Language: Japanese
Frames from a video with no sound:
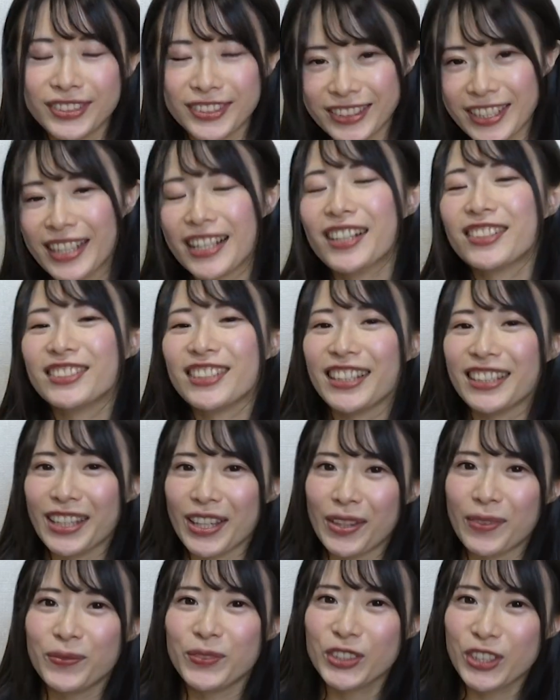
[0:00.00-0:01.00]
せっかくなん
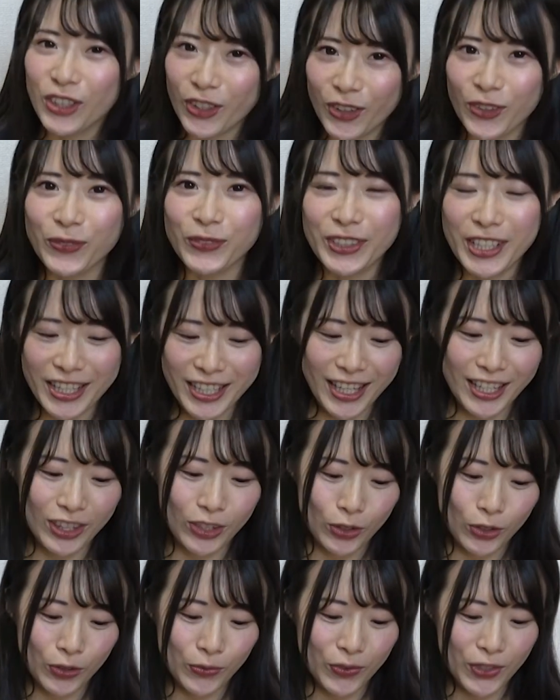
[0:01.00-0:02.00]
で無料
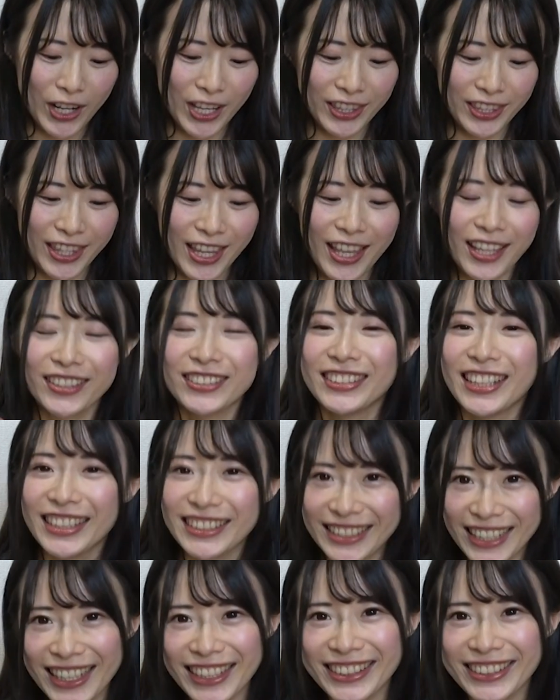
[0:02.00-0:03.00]
プレゼントもらってく
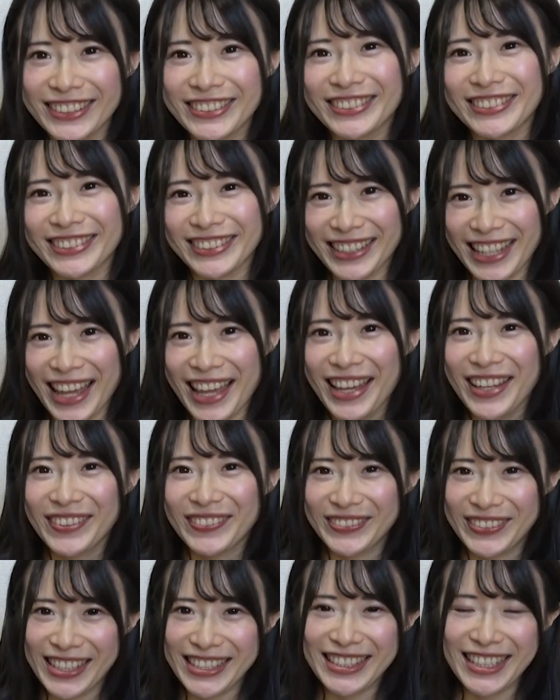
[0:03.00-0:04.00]
ださいということで、
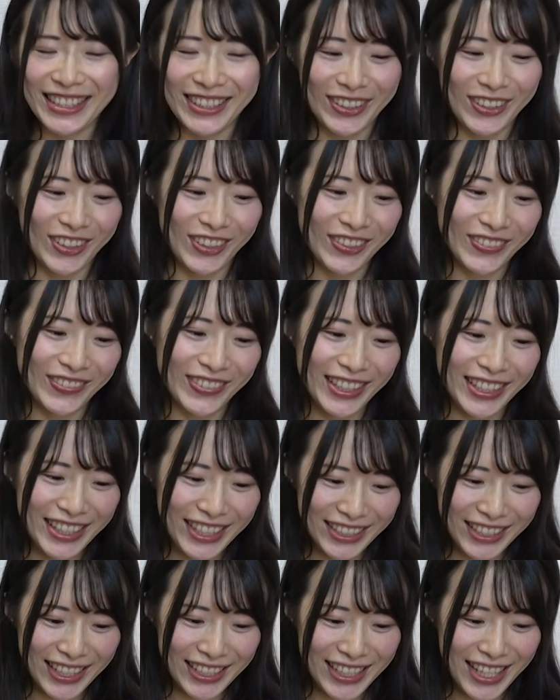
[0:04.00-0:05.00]
プレゼントもらっ
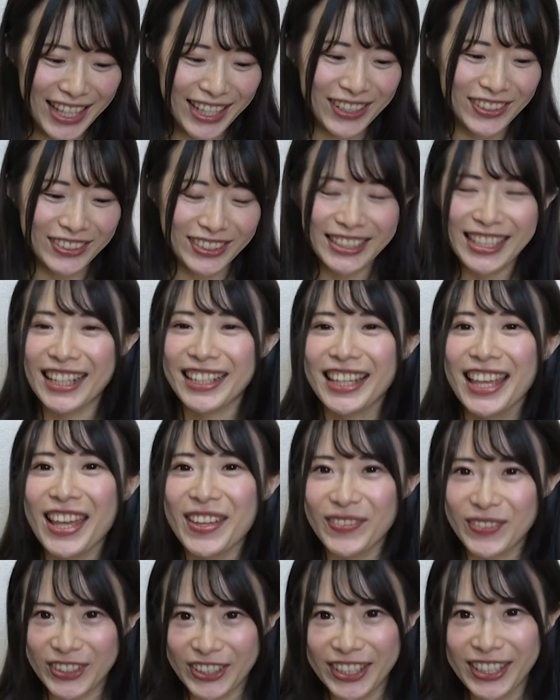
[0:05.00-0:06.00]
てください。こちら
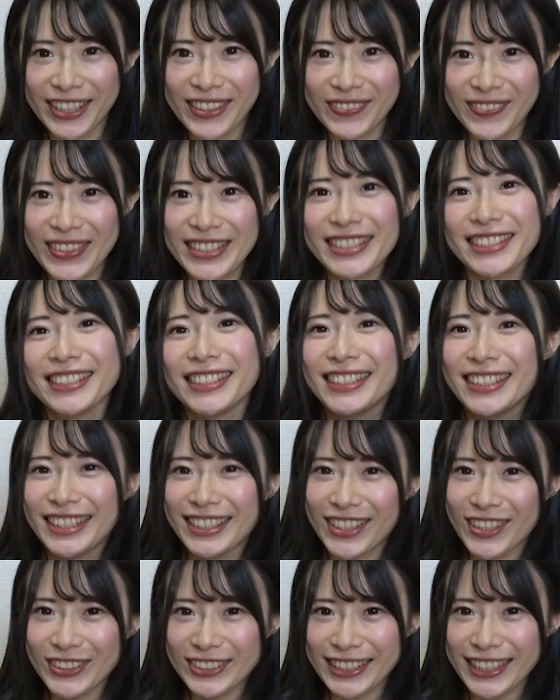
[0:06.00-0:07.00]
ゲーム、まず
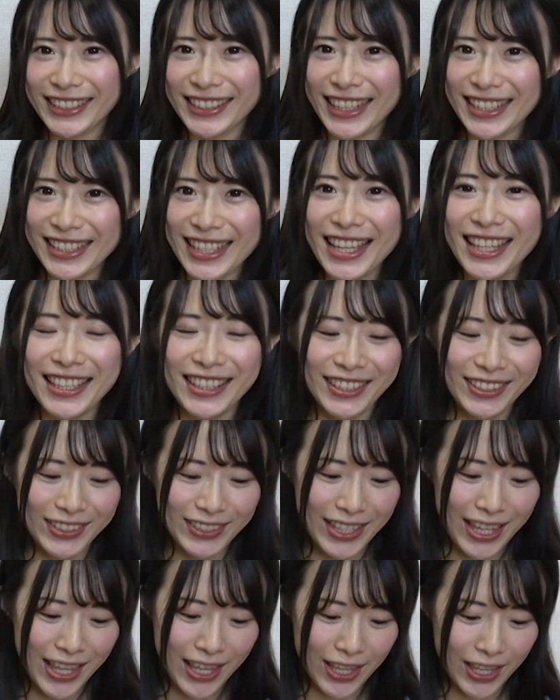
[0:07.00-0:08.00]
起動してください。
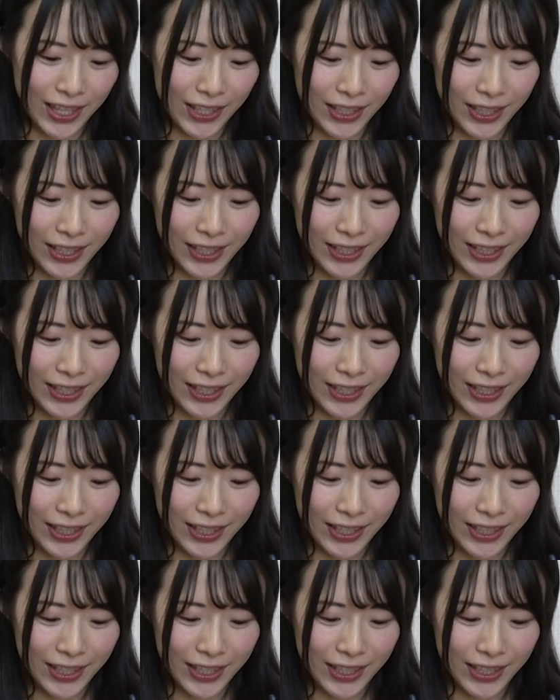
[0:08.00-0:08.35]
えー、